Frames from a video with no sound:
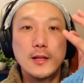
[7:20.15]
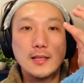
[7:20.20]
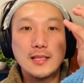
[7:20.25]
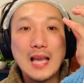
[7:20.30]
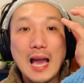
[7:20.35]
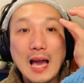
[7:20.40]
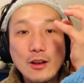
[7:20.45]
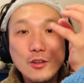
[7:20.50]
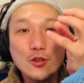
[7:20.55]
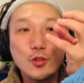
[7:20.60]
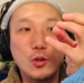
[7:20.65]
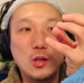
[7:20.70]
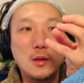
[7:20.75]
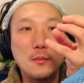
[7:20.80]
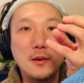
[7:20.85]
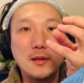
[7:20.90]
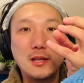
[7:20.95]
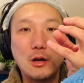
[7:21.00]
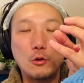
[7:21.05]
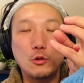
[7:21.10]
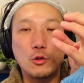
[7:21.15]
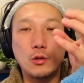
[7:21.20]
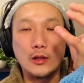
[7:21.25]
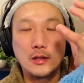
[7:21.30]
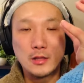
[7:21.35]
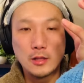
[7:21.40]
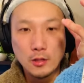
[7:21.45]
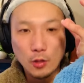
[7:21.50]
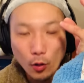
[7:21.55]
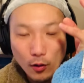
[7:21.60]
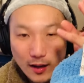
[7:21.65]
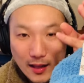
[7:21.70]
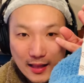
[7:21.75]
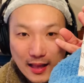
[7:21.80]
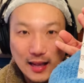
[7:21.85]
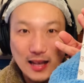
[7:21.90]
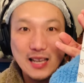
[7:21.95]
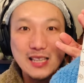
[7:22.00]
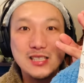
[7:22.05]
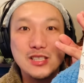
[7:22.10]
やると決めたことにどれ
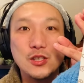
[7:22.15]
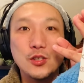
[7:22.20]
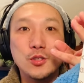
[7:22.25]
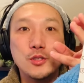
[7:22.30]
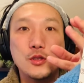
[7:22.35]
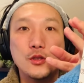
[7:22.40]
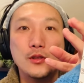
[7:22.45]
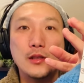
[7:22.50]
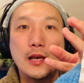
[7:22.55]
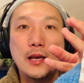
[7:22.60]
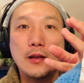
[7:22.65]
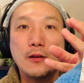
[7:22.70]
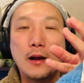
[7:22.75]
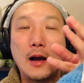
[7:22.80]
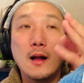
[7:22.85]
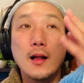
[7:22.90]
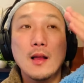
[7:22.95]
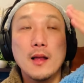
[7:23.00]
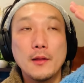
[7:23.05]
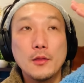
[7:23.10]
だけ集中できるか、